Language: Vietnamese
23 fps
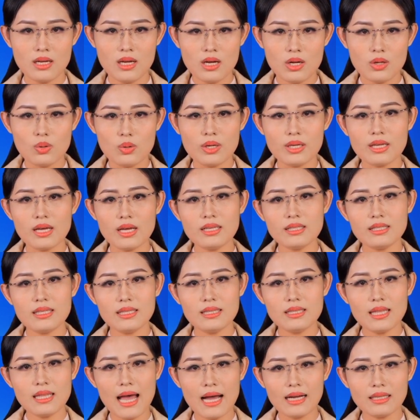Lũy kế chín
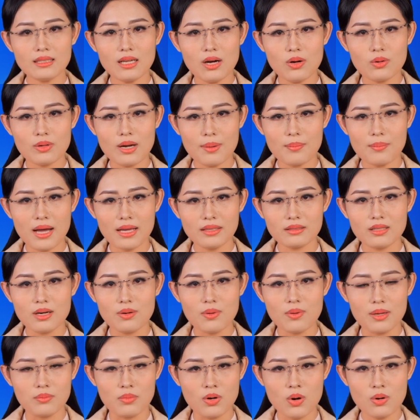tháng đầu năm hai không
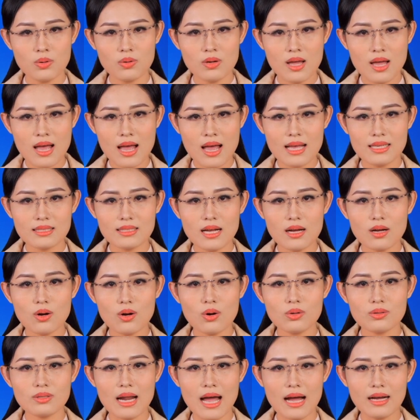hai mốt, Hasaco
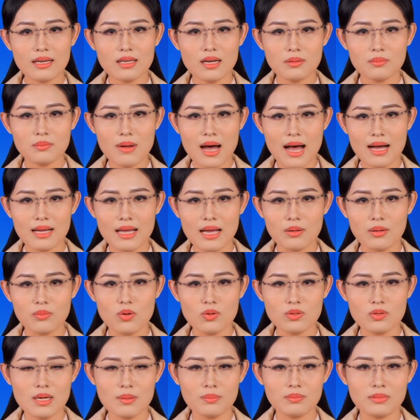đạt gần ba nghìn bốn
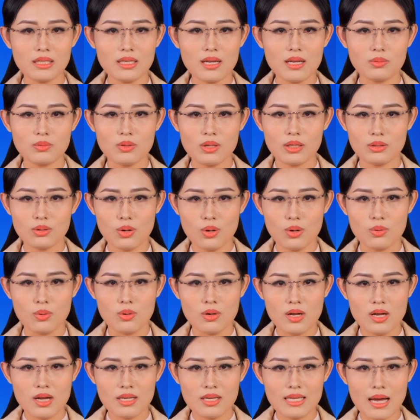trăm tỷ đồng doanh thu,
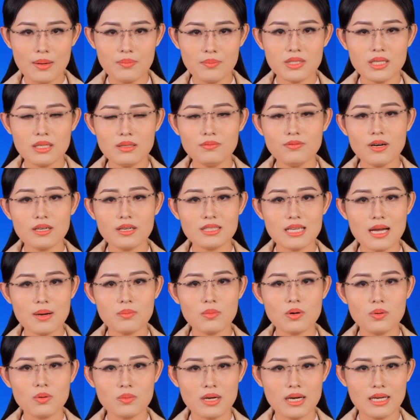giảm chín phần trăm
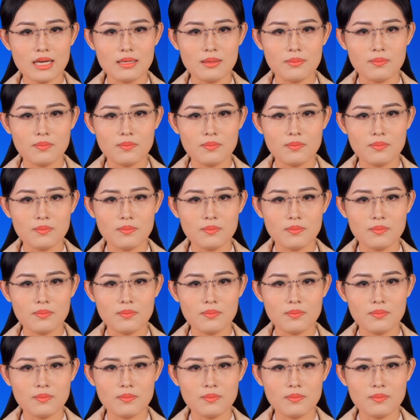cùng kỳ.